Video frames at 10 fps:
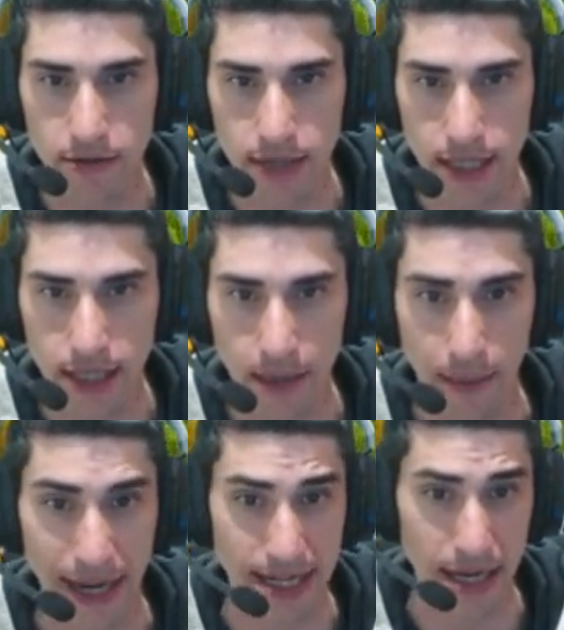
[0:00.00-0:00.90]
si te
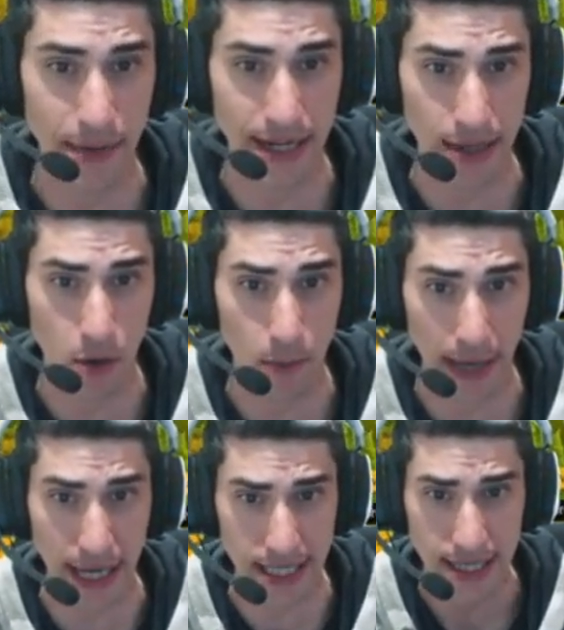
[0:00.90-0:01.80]
paras camarita un
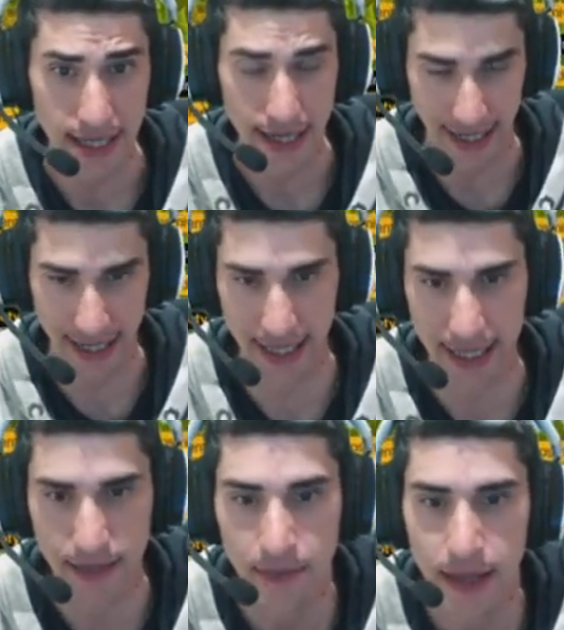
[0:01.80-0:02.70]
mes, gracias.
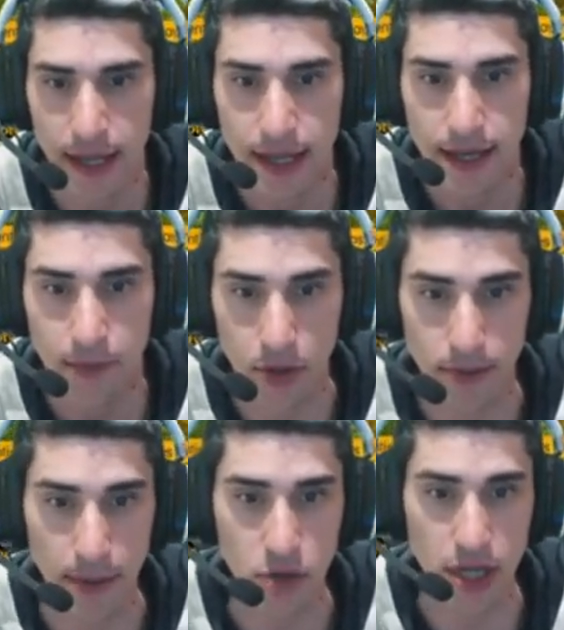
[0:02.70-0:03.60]
Pues
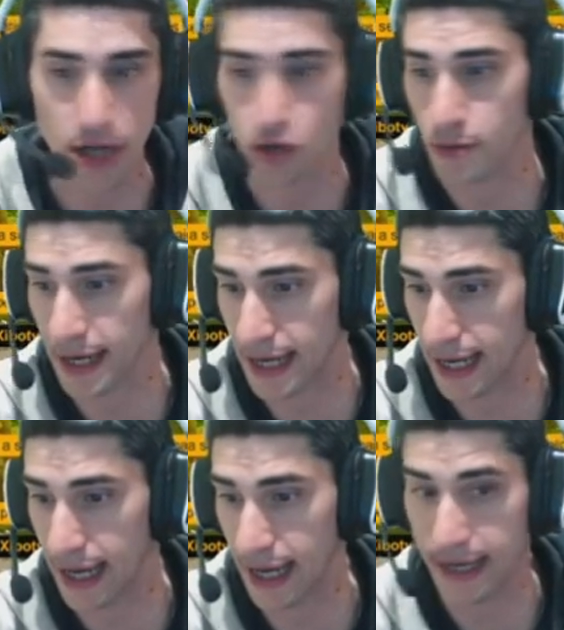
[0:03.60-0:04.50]
vemos que nos
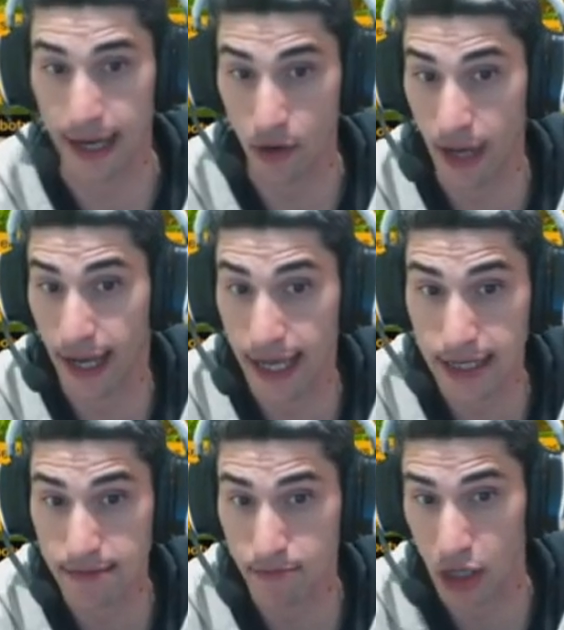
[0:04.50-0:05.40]
marca la, hora que
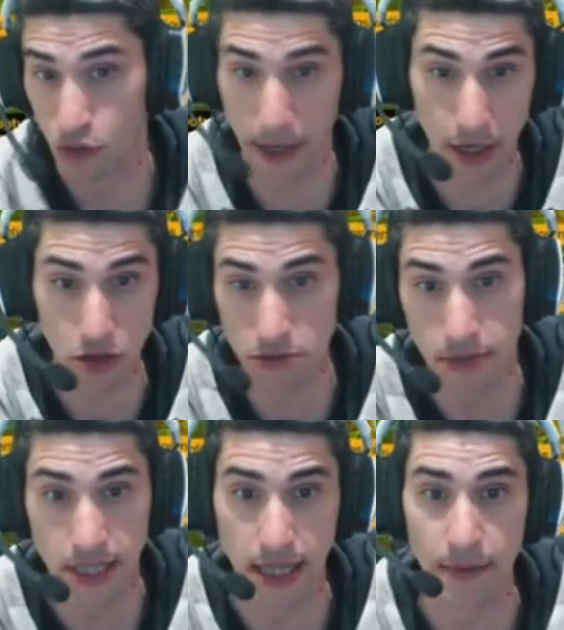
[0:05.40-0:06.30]
es, más o menos.
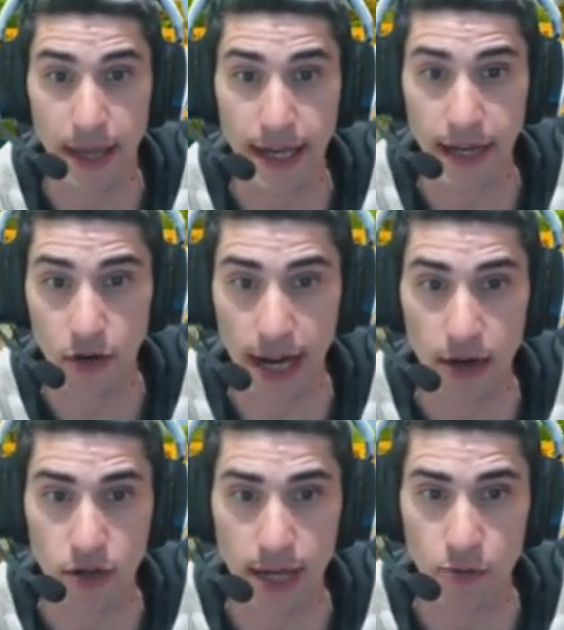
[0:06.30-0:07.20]
Está bien en hora,
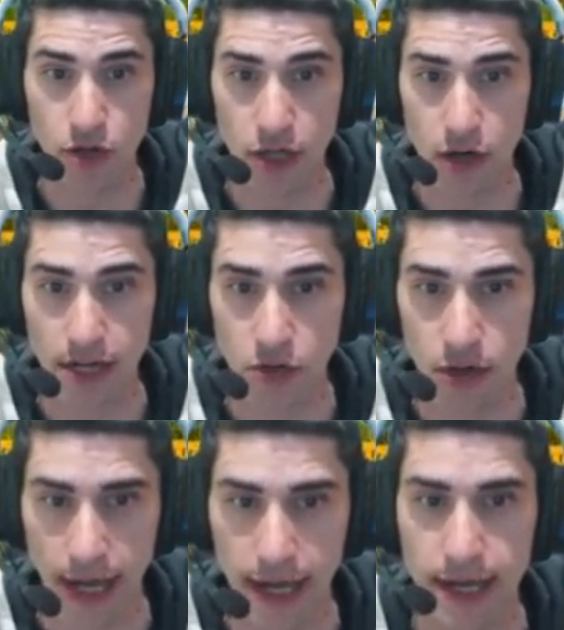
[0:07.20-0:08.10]
lo tenemos en hora. Estos
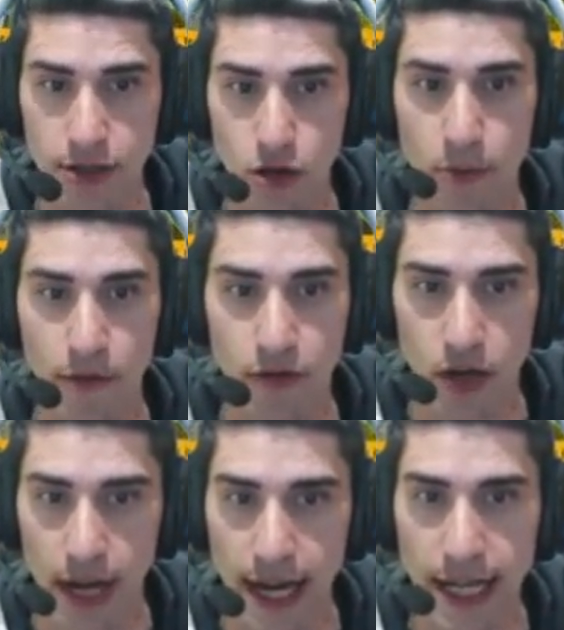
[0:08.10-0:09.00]
nuggets son
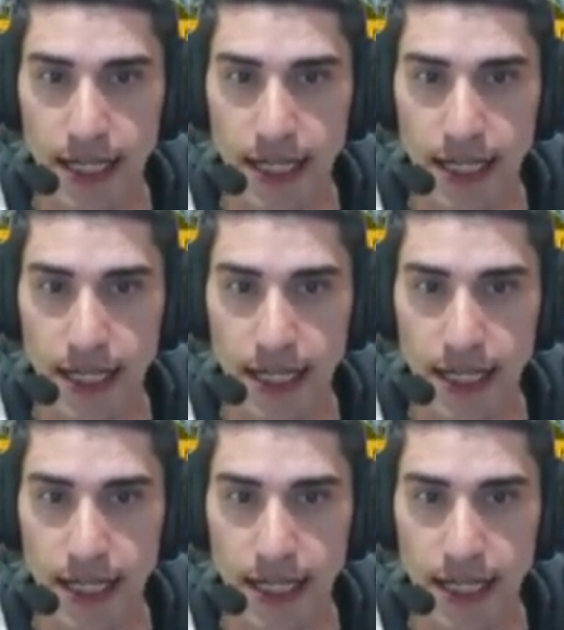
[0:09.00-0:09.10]
profesionales